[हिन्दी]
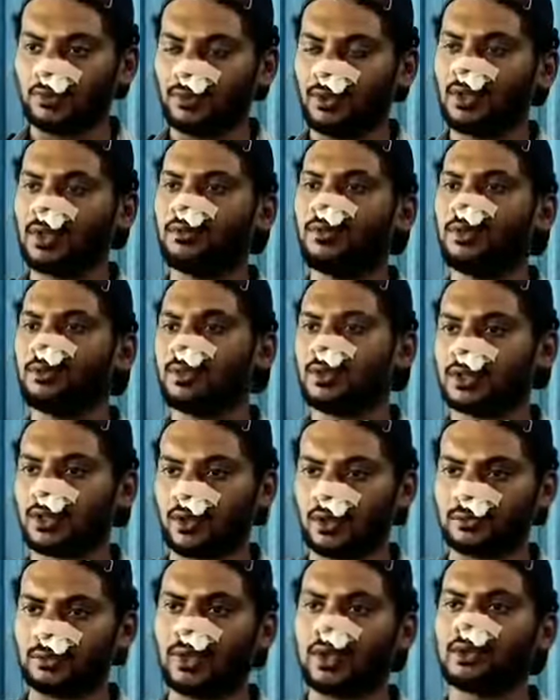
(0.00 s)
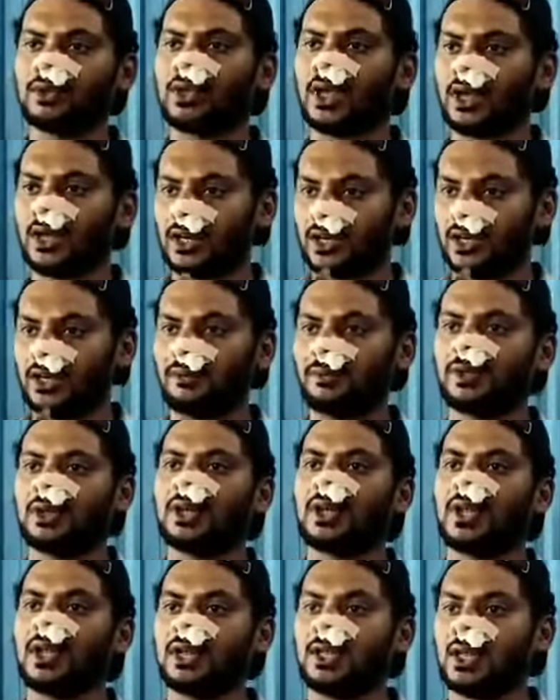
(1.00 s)
अभी अभी मैं हॉस्पिटल को जाके ट्रीटमेंट
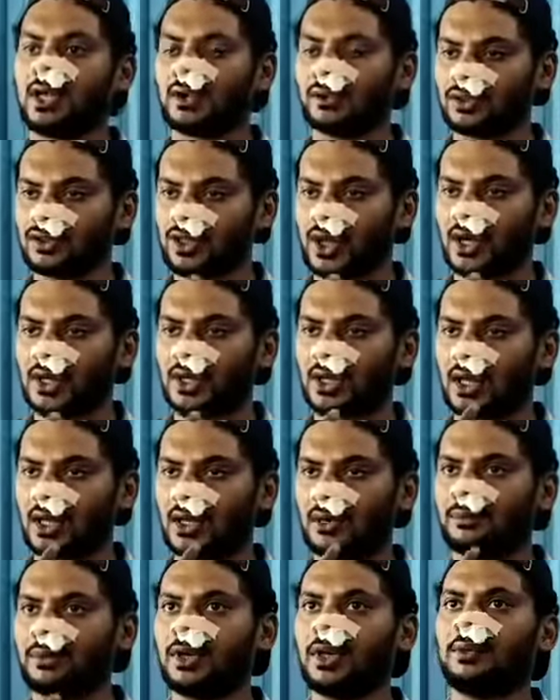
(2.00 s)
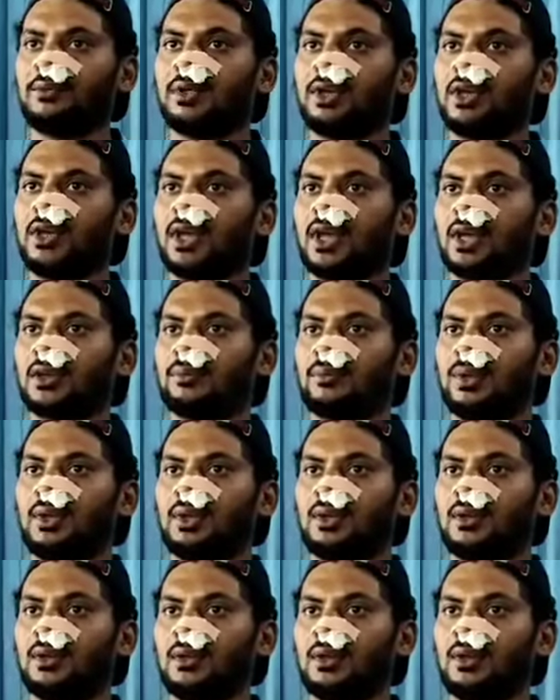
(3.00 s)
करा के आ रहा हूँ चार टागे पड़े मेरे नाक
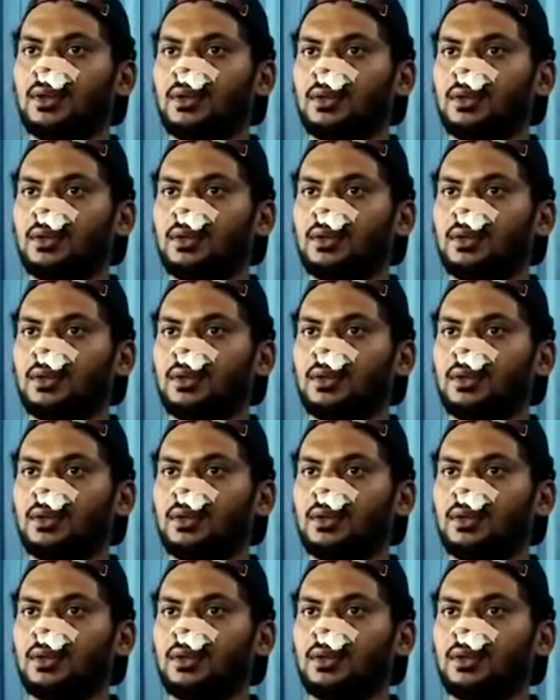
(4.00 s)
पे